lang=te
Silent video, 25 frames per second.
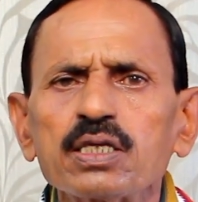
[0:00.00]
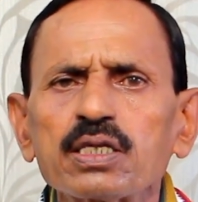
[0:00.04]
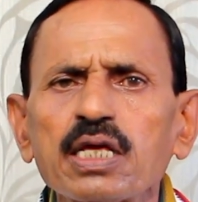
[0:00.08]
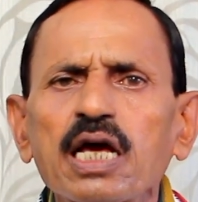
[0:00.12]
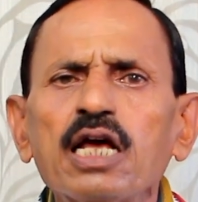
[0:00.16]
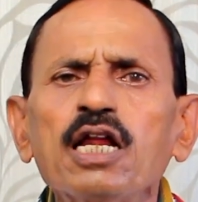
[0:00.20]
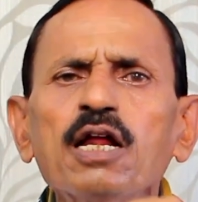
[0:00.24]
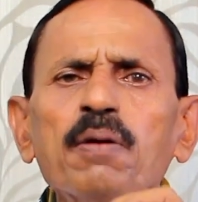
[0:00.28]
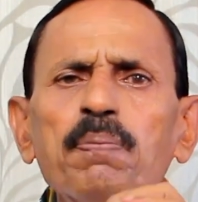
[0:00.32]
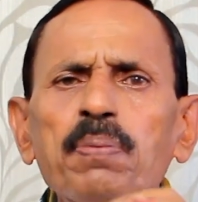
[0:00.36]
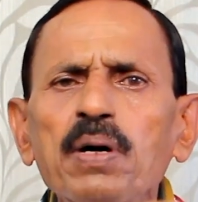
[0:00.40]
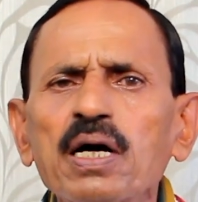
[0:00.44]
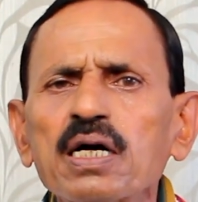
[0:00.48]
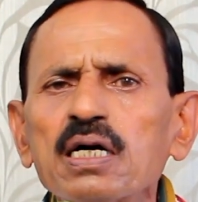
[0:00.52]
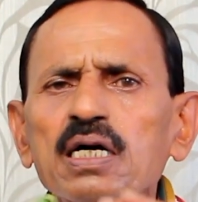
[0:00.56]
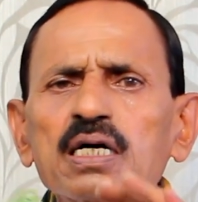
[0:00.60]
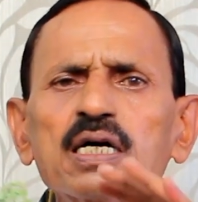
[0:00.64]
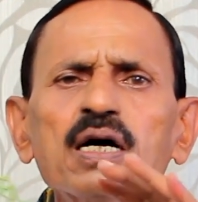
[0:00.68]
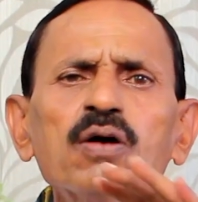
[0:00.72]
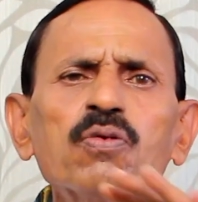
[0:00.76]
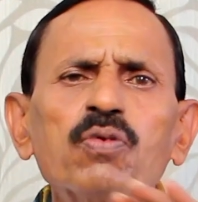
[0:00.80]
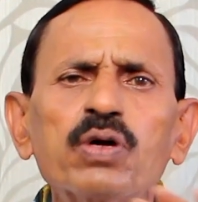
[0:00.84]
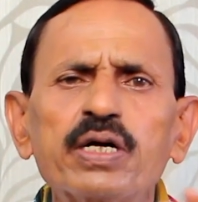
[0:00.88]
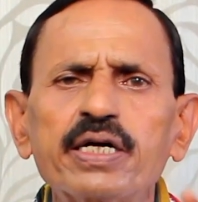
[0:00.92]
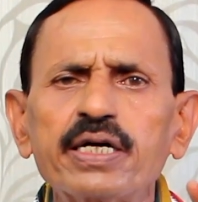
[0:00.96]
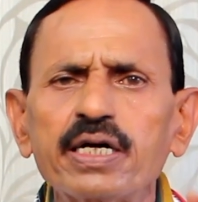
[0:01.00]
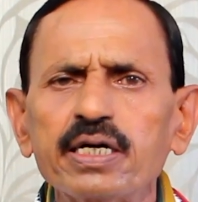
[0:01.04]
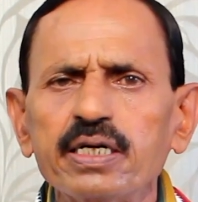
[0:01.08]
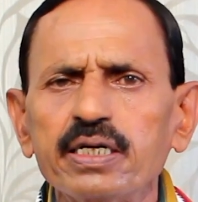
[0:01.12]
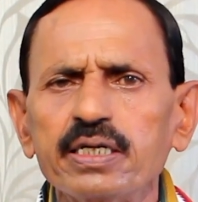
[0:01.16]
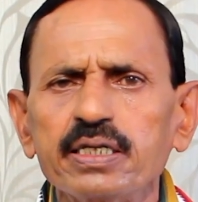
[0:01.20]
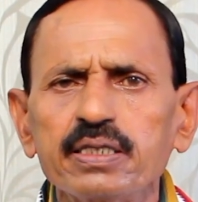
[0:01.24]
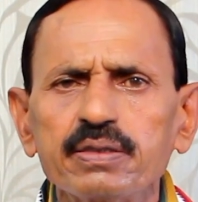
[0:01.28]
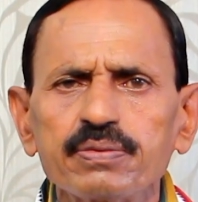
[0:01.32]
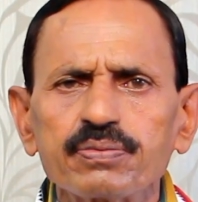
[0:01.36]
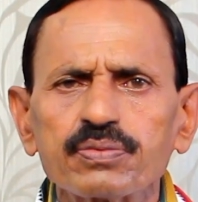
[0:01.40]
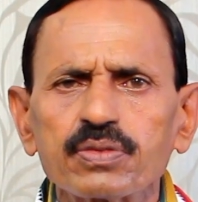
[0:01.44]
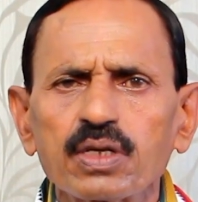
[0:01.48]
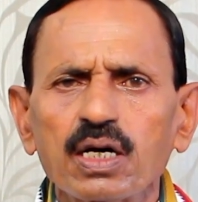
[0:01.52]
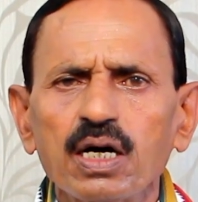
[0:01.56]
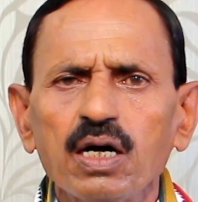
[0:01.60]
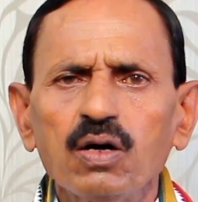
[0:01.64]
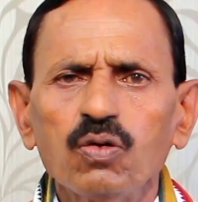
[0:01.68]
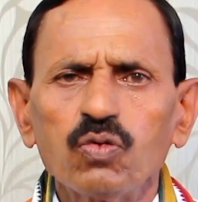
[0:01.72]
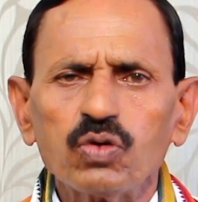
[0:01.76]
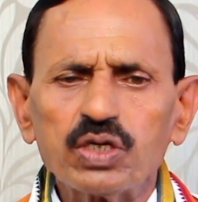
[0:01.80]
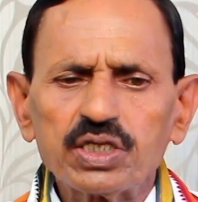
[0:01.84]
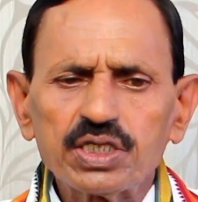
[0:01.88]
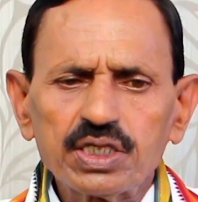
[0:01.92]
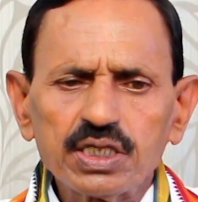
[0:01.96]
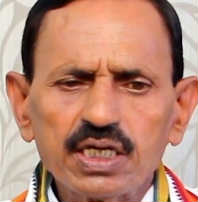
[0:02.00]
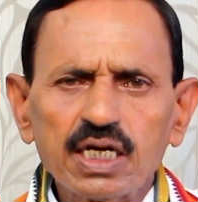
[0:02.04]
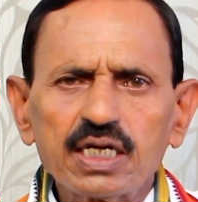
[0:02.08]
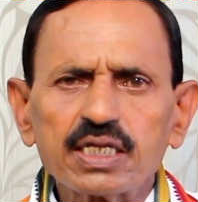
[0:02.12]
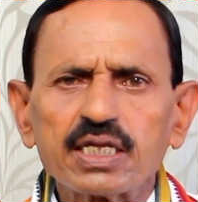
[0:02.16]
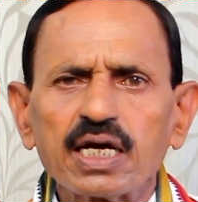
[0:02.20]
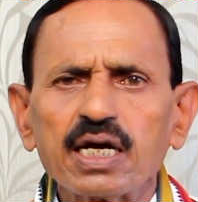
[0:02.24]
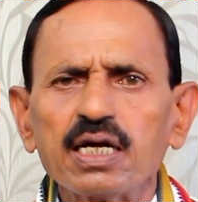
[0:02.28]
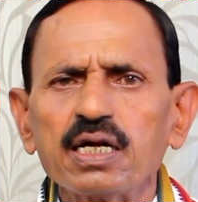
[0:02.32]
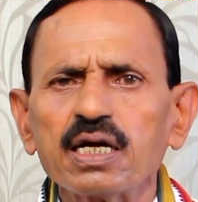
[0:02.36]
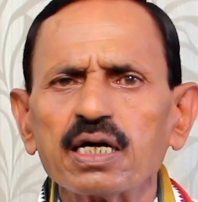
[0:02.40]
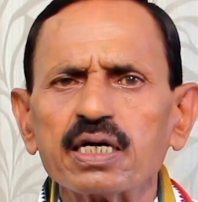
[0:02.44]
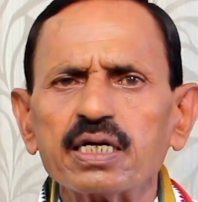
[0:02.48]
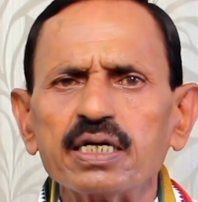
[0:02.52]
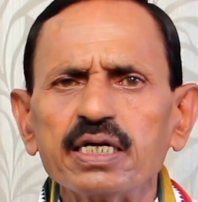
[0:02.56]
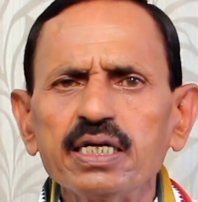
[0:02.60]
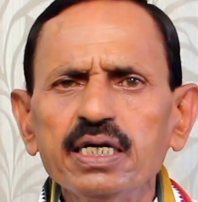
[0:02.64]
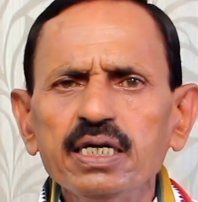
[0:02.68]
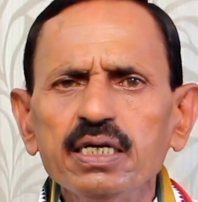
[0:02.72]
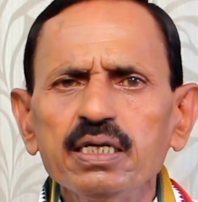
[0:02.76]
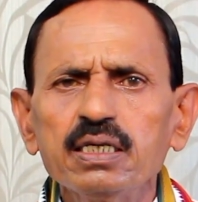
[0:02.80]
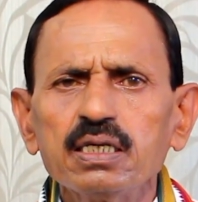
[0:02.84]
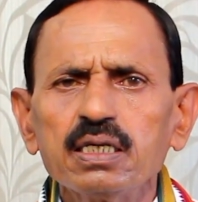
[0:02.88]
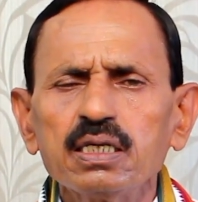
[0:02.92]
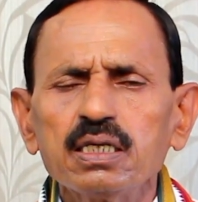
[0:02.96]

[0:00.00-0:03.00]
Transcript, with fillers: తైలపాకంగా వండండి ఆ వచ్చిన తైలాన్ని